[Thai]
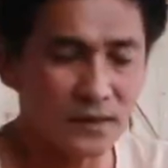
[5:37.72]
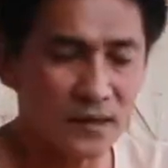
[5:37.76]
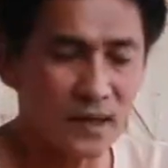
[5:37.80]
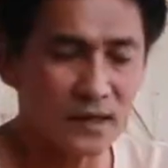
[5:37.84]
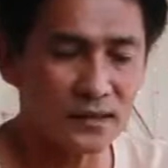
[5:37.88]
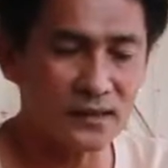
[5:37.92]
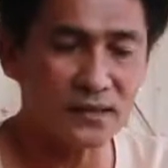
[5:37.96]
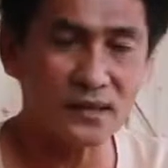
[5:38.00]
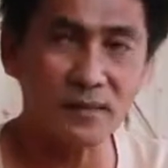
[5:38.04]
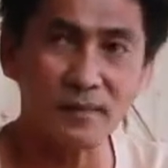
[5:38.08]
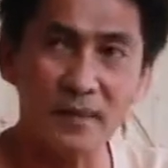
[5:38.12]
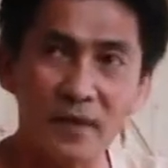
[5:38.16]
เกิ
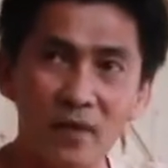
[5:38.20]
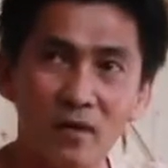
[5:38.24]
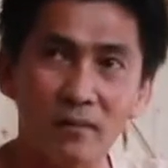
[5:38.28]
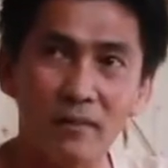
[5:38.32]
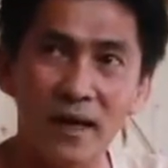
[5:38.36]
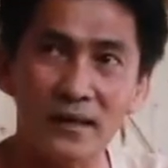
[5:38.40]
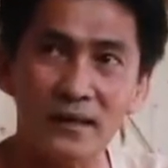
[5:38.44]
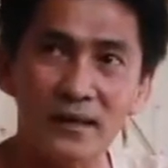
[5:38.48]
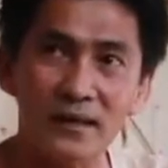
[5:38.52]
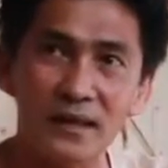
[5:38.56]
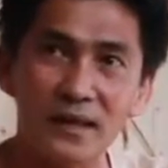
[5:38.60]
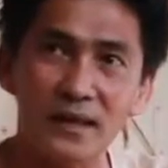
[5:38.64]
ดจากสปริงของ
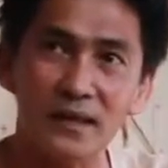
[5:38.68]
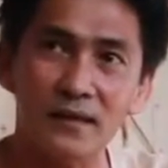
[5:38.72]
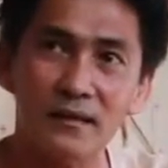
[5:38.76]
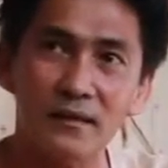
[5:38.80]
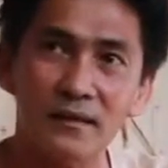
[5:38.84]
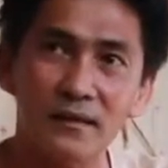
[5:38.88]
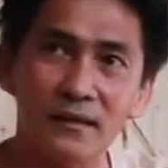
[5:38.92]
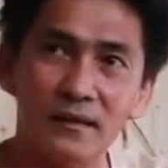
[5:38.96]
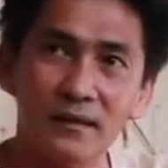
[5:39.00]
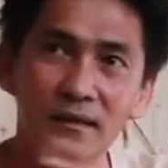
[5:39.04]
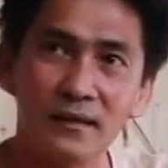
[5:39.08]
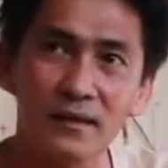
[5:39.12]
ไม้ที่ดีด
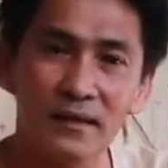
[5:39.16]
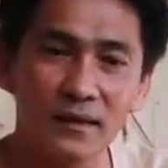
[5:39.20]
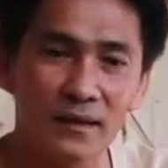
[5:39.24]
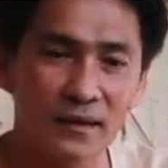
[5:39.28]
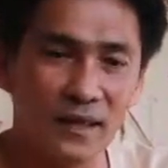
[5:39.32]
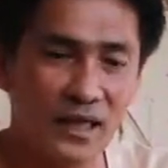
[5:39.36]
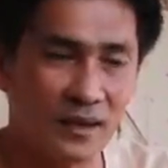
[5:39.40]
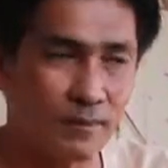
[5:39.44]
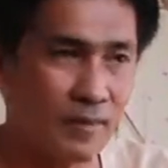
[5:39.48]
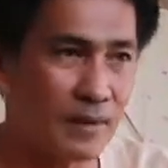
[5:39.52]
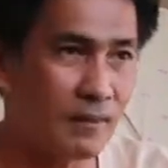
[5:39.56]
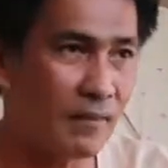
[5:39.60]

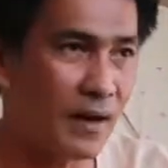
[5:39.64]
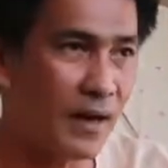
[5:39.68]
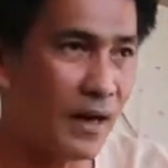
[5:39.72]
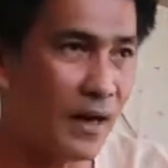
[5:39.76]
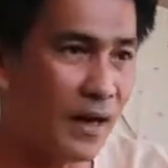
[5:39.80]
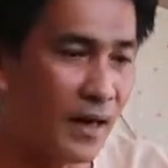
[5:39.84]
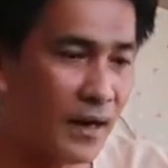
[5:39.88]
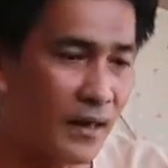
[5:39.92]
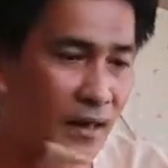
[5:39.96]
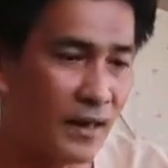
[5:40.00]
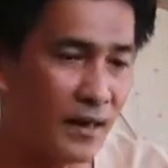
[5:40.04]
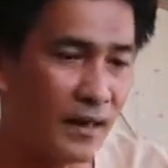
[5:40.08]
ดีดไปมา
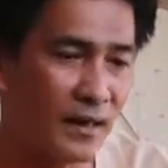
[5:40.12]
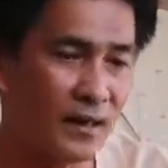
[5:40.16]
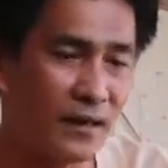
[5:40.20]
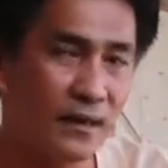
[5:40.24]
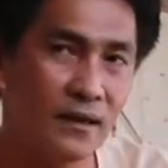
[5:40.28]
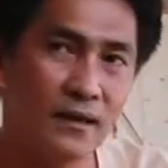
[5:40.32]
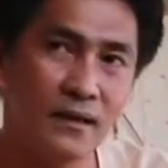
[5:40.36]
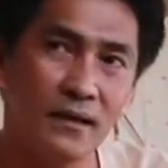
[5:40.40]
นะฮะ